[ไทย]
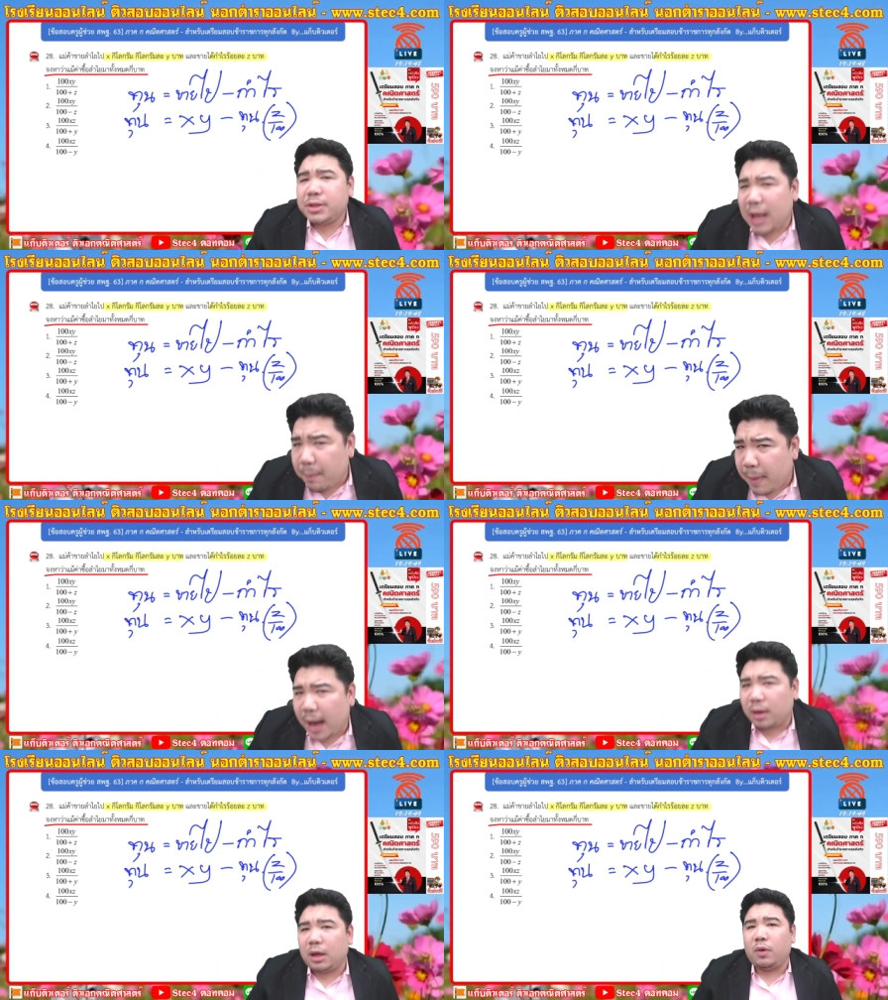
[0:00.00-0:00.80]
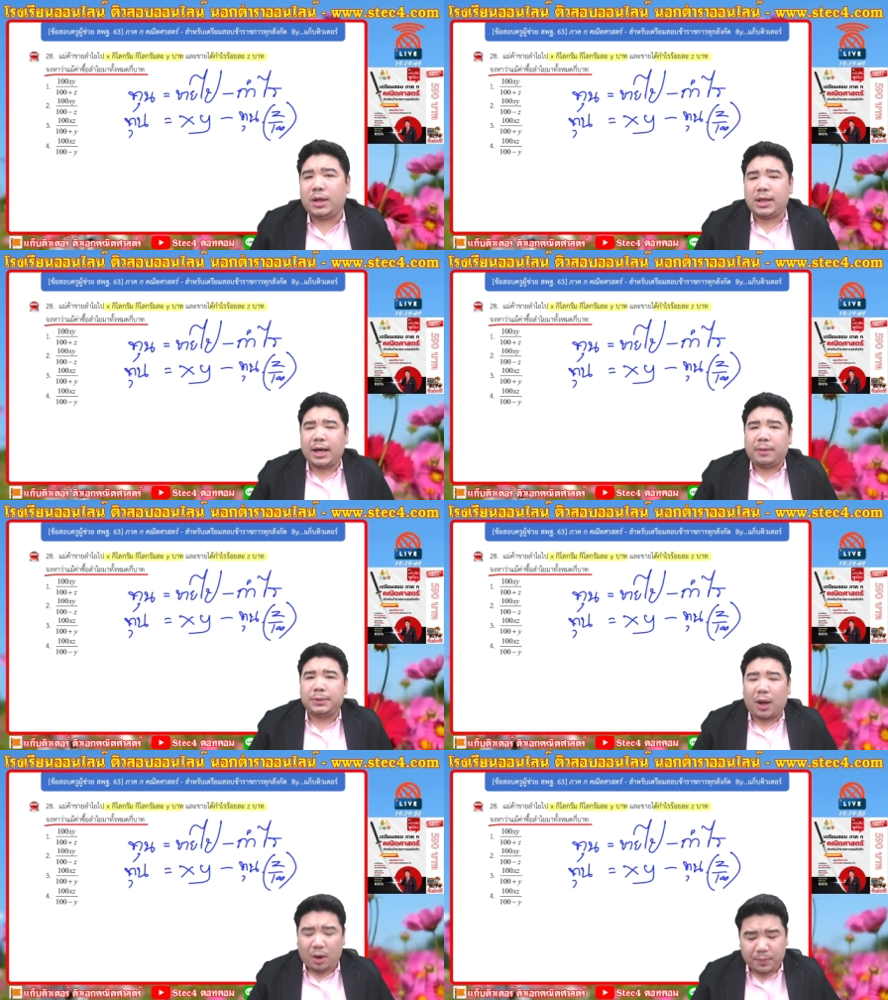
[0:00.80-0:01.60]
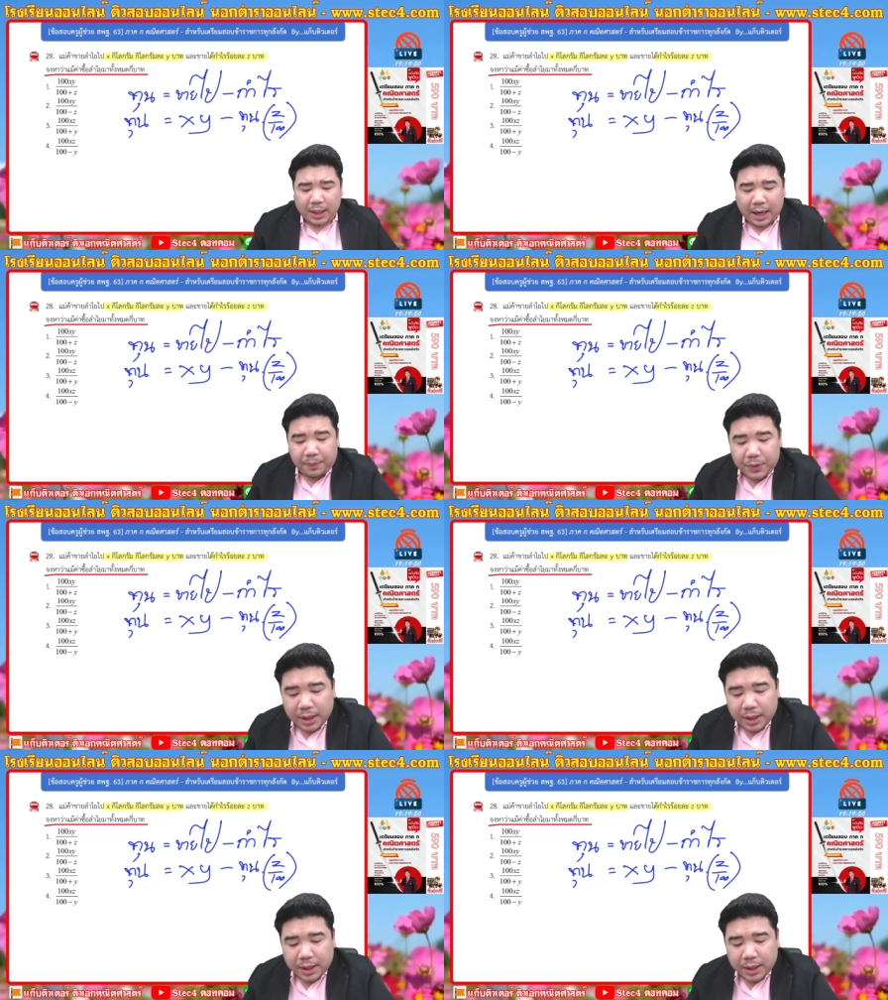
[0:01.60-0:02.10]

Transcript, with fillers: สักพักหนึ่งกว่าจะได้คำตอบนะครับ